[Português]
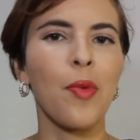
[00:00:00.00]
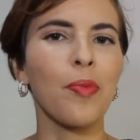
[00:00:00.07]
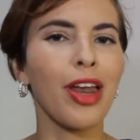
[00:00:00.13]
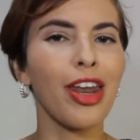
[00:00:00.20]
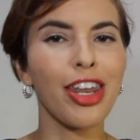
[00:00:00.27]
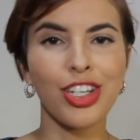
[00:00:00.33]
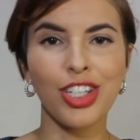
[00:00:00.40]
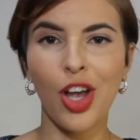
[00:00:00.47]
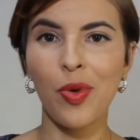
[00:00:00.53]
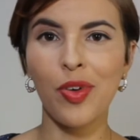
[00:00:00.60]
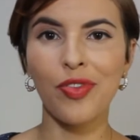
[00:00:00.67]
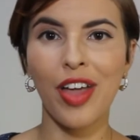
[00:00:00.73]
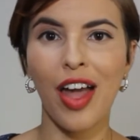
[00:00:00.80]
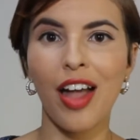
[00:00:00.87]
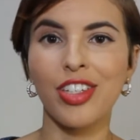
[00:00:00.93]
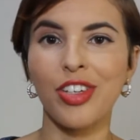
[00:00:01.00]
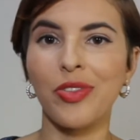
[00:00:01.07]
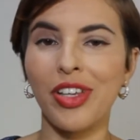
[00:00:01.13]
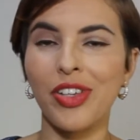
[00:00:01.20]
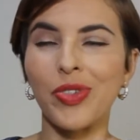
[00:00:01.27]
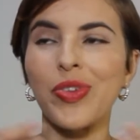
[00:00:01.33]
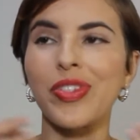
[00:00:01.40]
Planejar uma viagem é uma
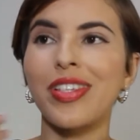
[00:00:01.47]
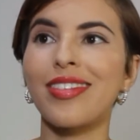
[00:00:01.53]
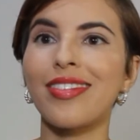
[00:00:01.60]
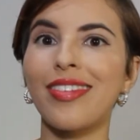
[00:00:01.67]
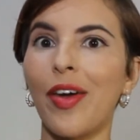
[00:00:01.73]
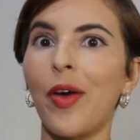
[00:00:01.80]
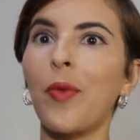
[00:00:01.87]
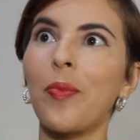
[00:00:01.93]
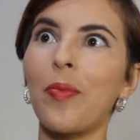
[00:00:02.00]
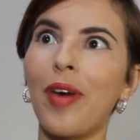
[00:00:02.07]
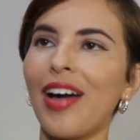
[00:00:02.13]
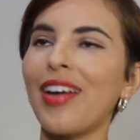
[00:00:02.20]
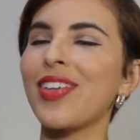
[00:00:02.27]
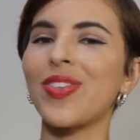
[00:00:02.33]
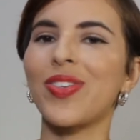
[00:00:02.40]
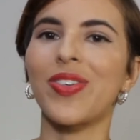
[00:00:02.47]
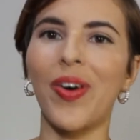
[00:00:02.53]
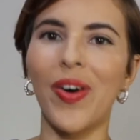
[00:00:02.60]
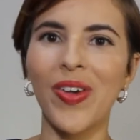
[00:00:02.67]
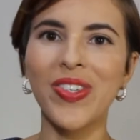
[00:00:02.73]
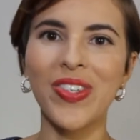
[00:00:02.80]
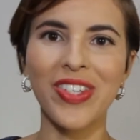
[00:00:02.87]
das coisas que eu mais
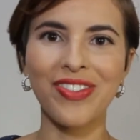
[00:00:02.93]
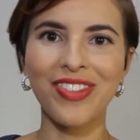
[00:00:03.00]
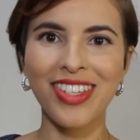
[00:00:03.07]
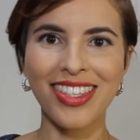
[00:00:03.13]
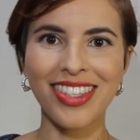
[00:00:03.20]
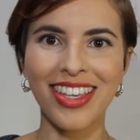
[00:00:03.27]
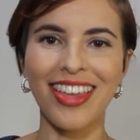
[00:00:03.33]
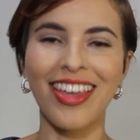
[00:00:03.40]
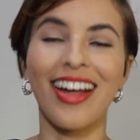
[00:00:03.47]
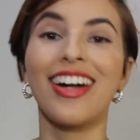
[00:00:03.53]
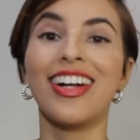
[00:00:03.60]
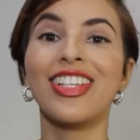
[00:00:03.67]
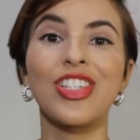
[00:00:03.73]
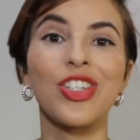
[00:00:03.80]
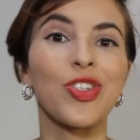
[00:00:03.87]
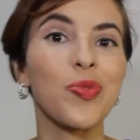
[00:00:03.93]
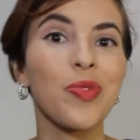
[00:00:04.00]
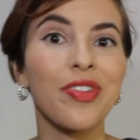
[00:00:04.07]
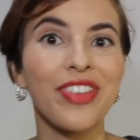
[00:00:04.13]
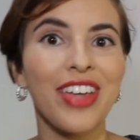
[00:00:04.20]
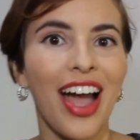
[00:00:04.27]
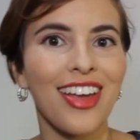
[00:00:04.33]
gosto de fazer antes de
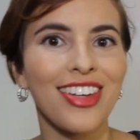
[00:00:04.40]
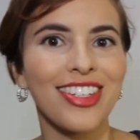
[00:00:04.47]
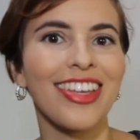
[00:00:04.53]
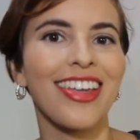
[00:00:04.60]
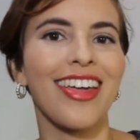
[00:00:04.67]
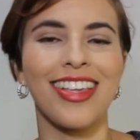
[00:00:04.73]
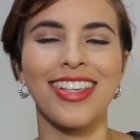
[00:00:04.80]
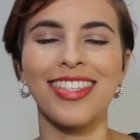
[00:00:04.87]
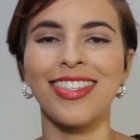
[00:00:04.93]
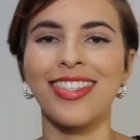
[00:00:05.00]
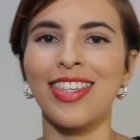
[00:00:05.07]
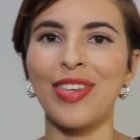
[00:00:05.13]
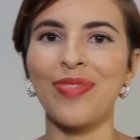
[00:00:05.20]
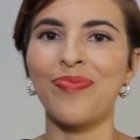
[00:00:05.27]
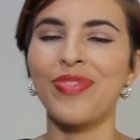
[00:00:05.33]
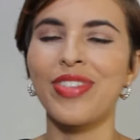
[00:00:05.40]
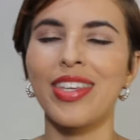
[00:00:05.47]
uma viagem em si.